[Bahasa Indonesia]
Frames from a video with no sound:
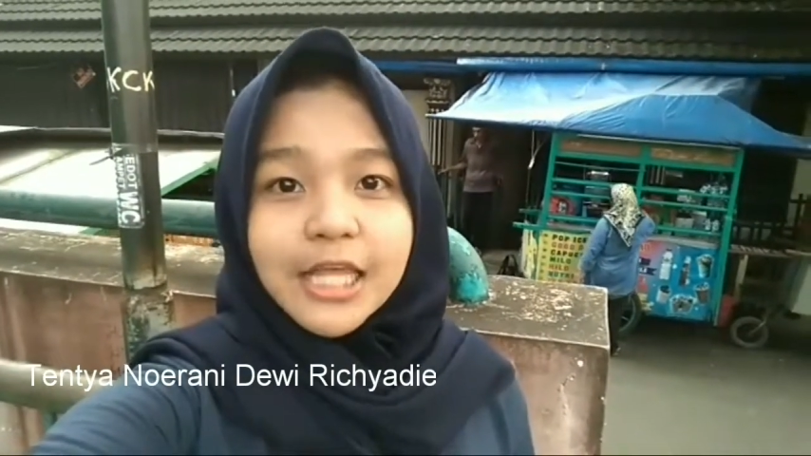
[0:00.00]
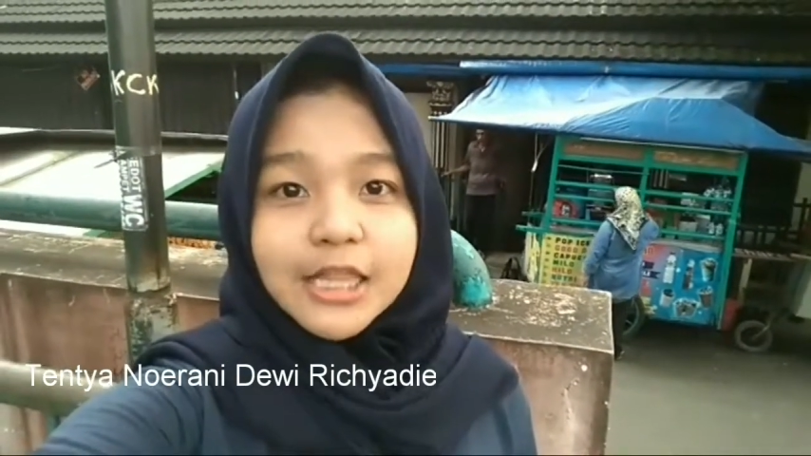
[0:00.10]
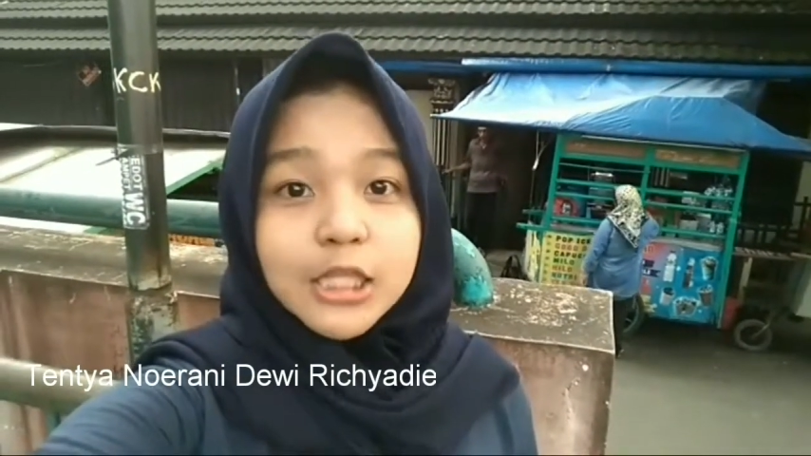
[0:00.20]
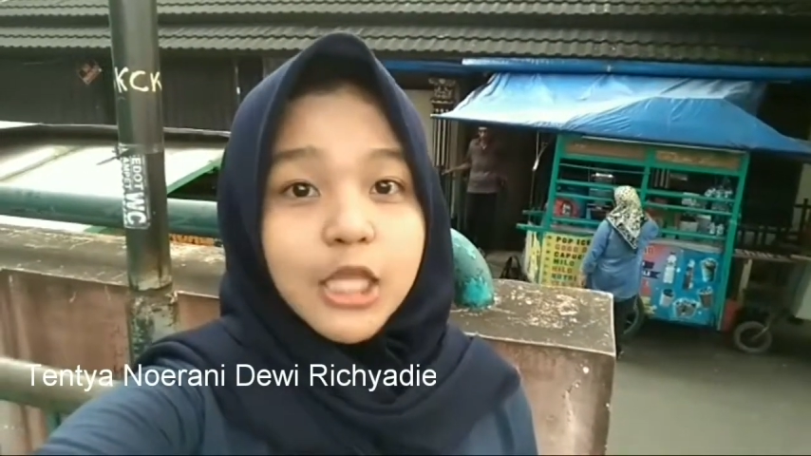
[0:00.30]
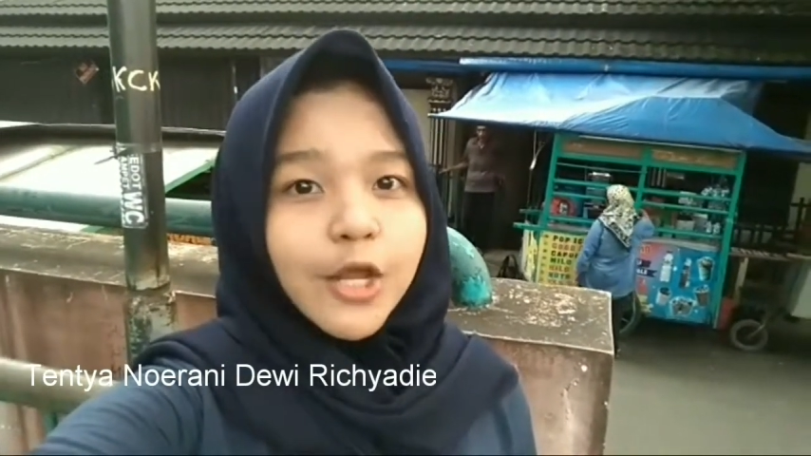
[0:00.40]

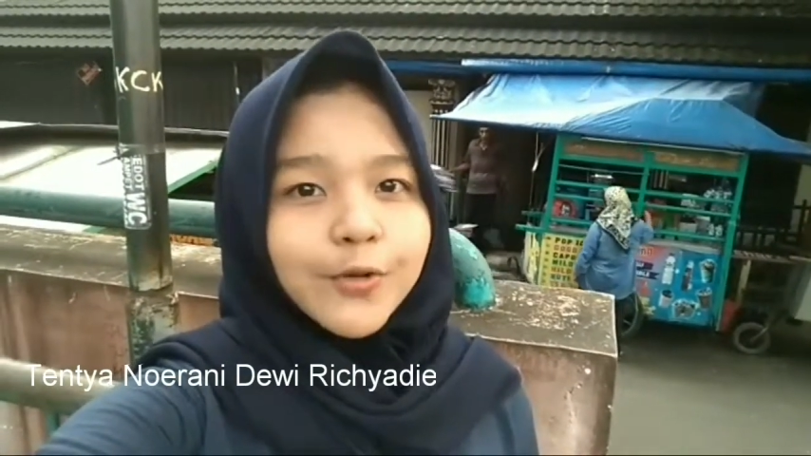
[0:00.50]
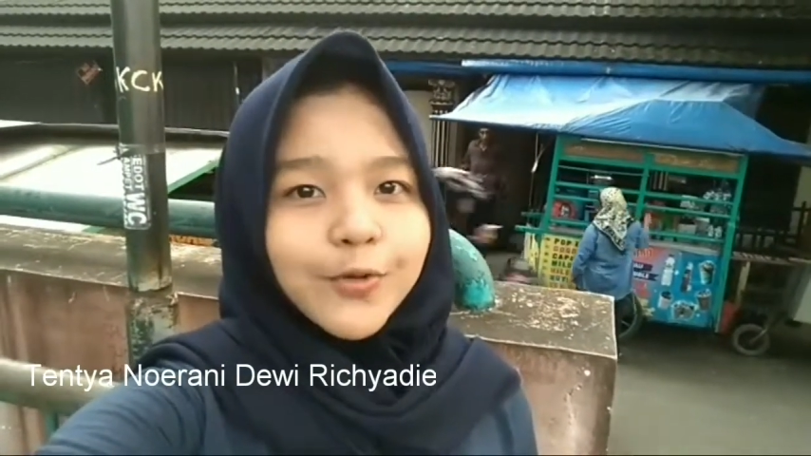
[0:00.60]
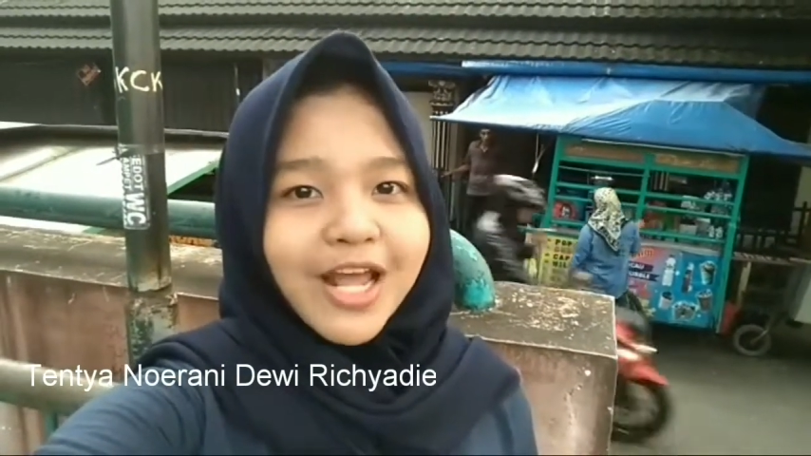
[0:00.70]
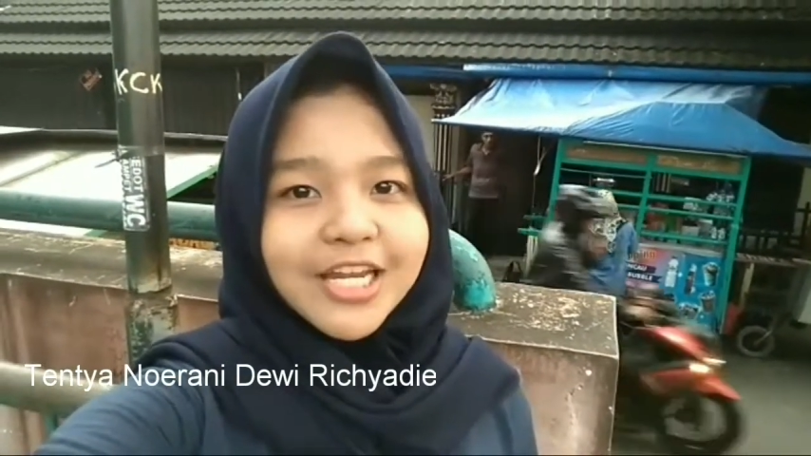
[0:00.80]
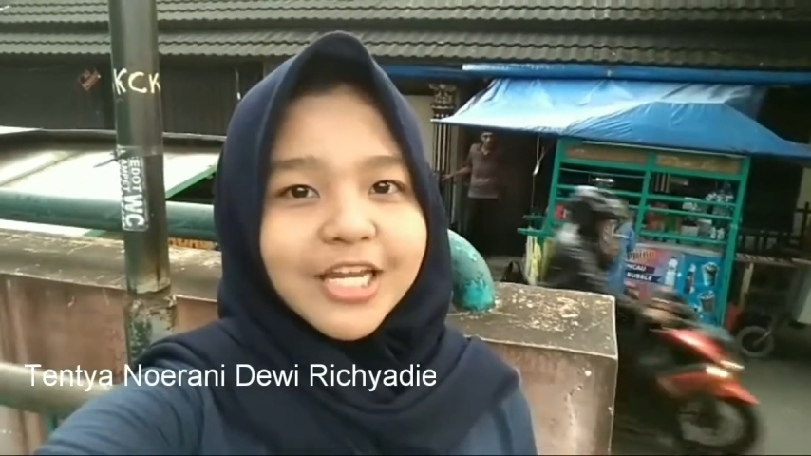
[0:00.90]
Tentia
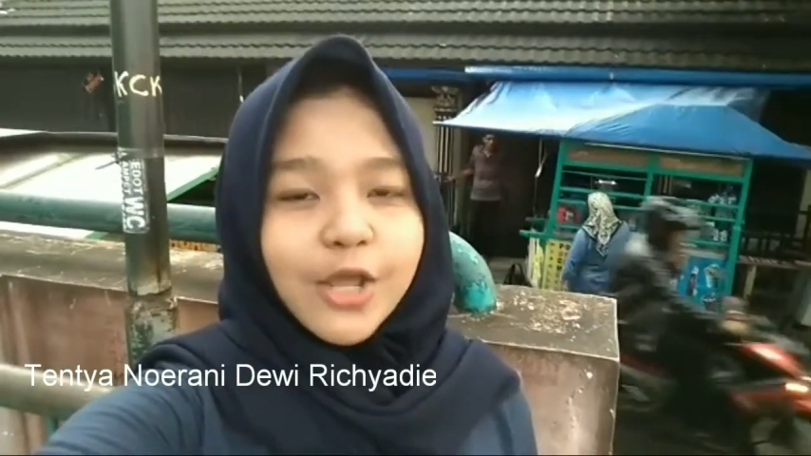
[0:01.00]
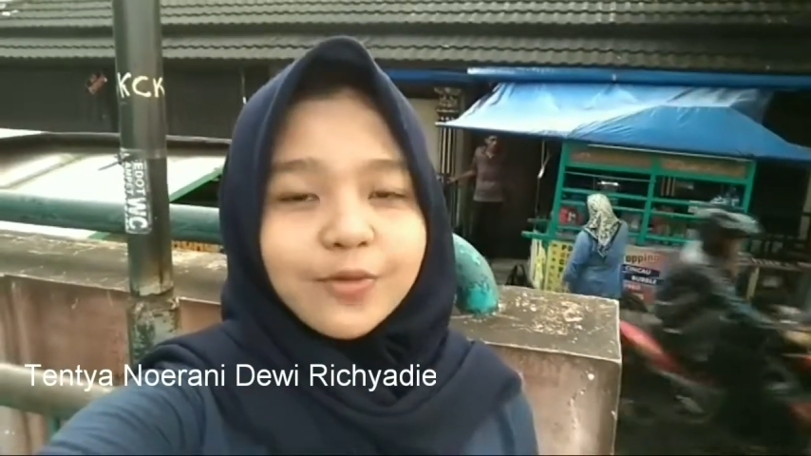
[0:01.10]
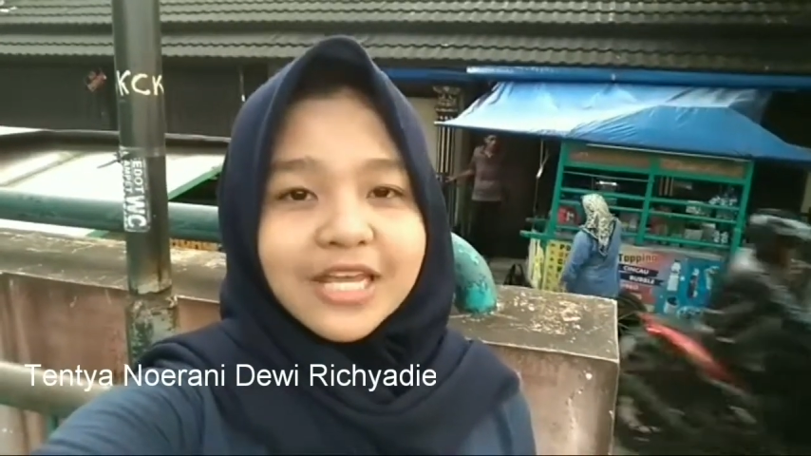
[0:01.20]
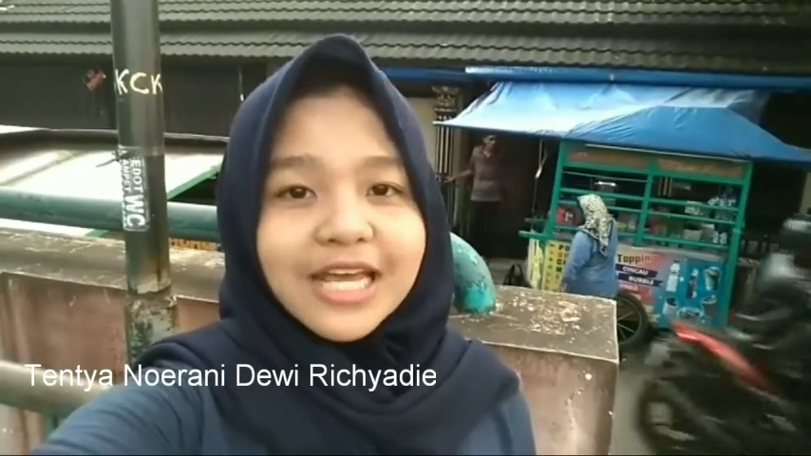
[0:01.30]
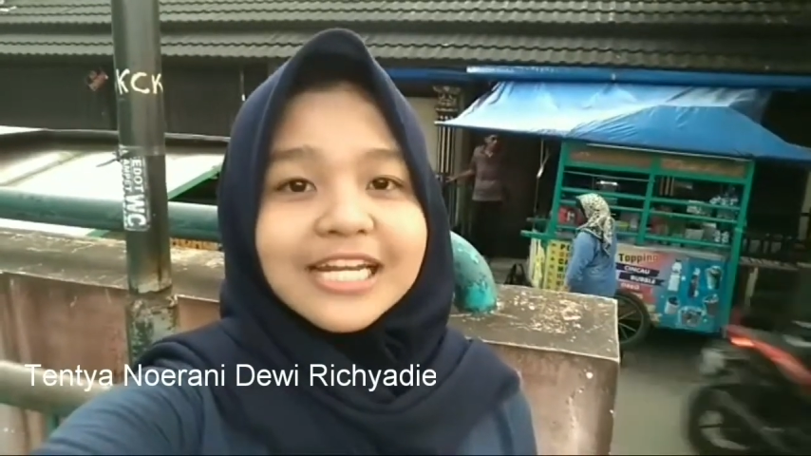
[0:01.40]
Nurani
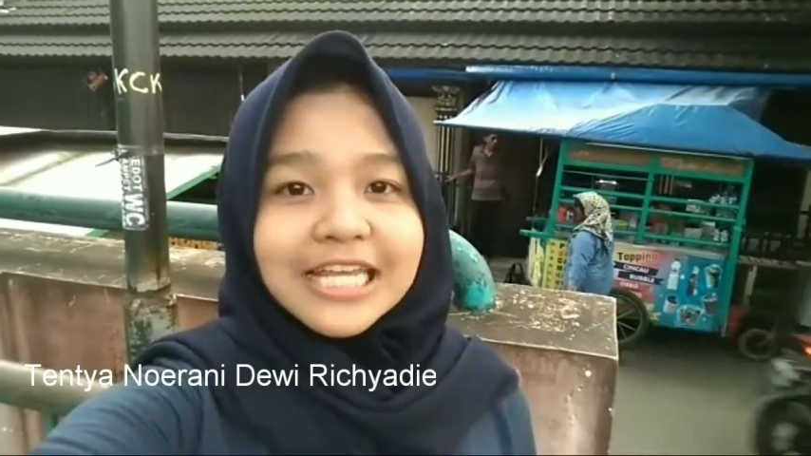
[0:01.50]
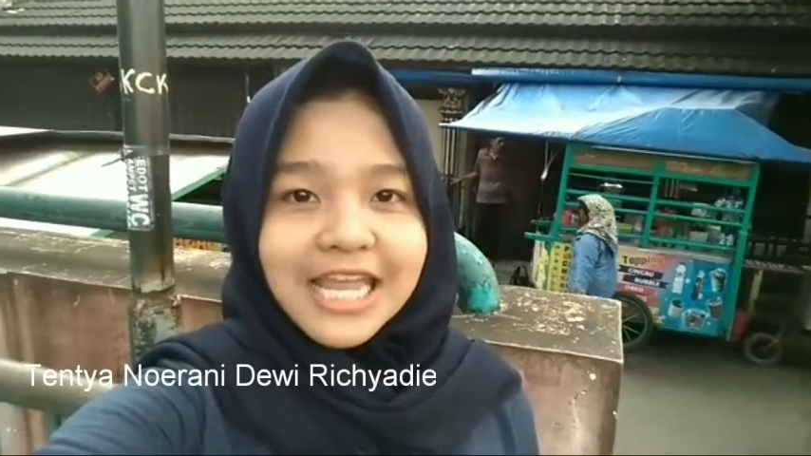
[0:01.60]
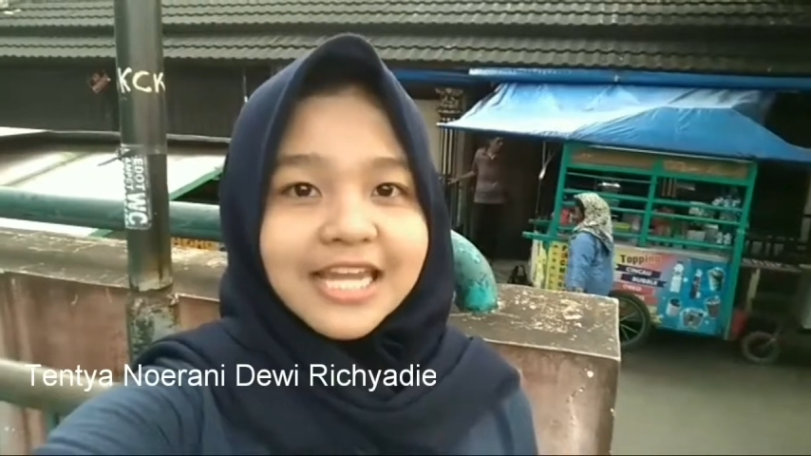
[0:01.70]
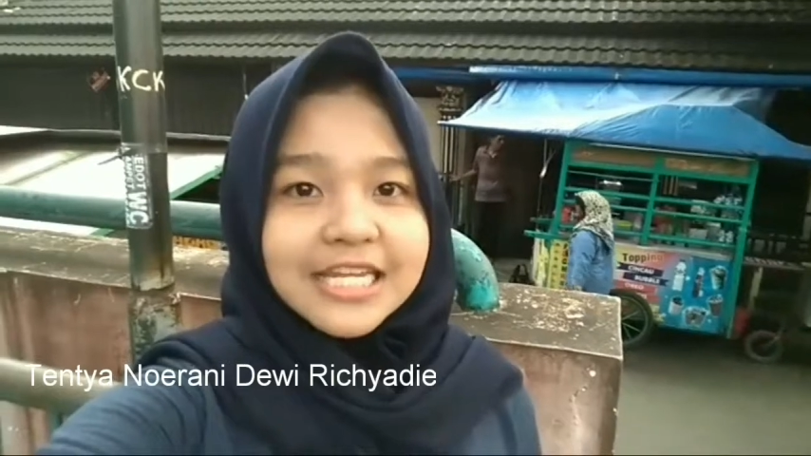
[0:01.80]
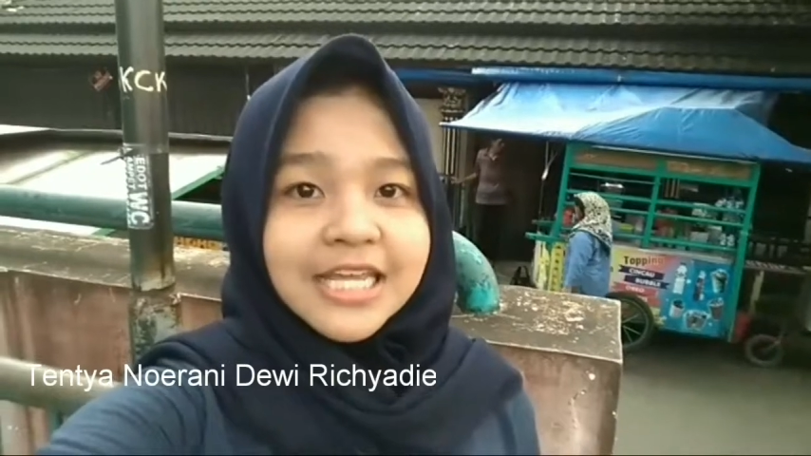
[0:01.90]
Dewi
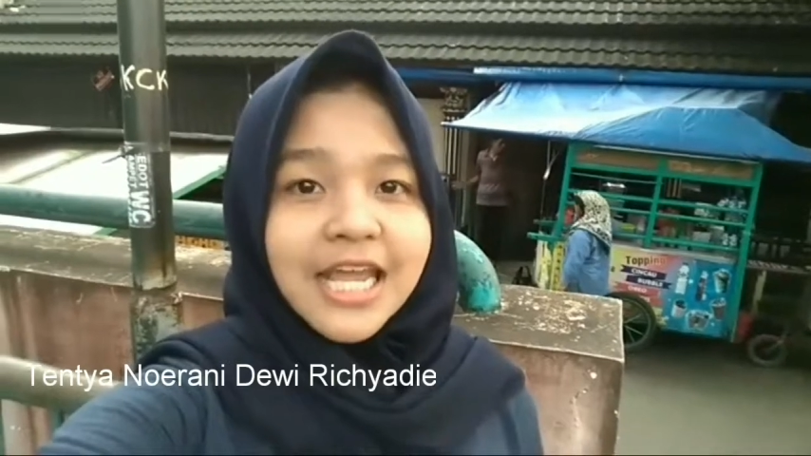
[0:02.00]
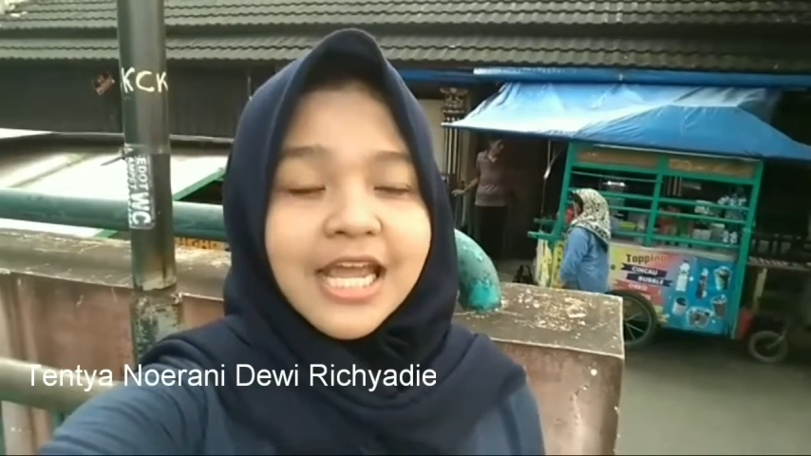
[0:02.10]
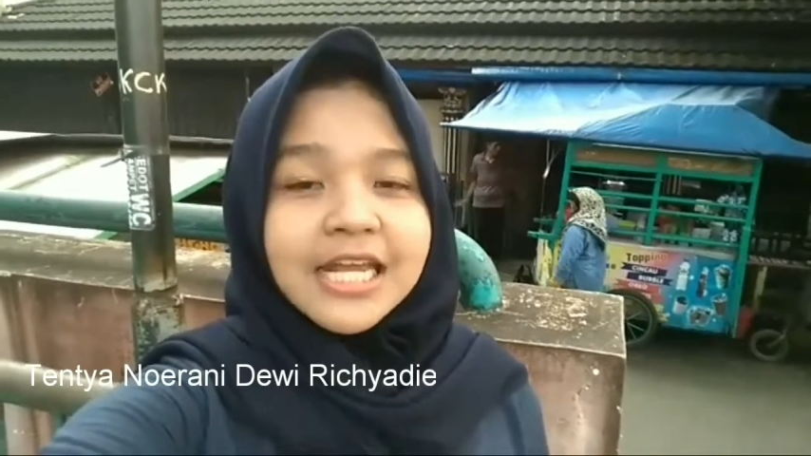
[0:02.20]
Riyadi